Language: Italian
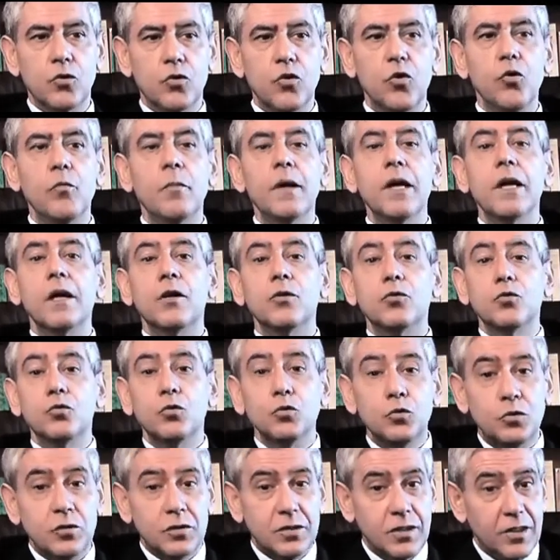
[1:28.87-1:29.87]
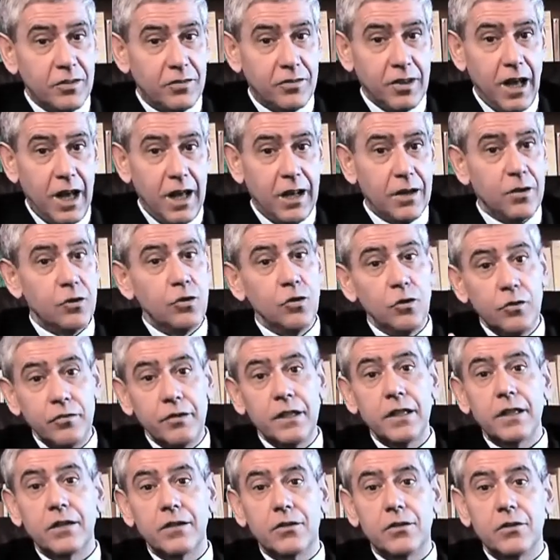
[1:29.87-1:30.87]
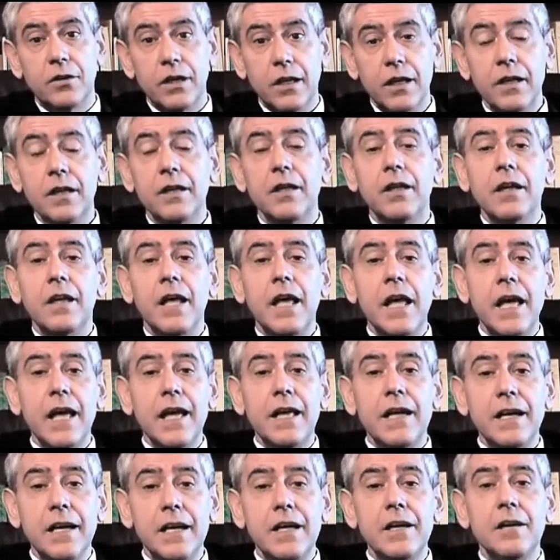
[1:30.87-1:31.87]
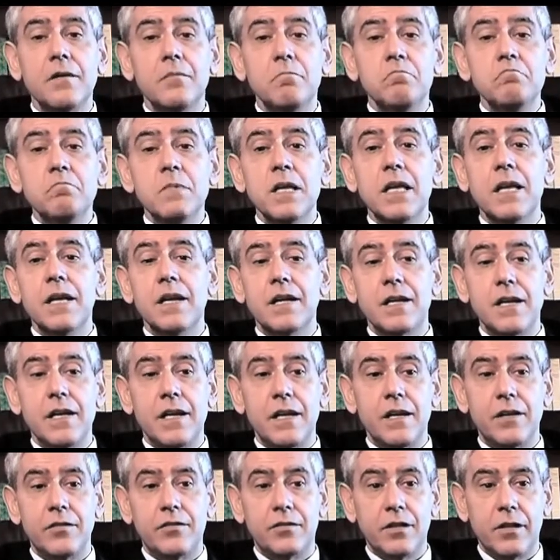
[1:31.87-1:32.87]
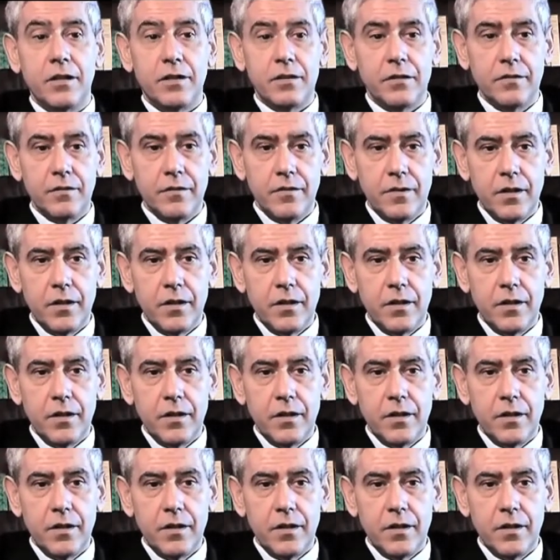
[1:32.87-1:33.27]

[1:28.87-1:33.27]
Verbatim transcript: come tutti sanno, virgola, era milanese.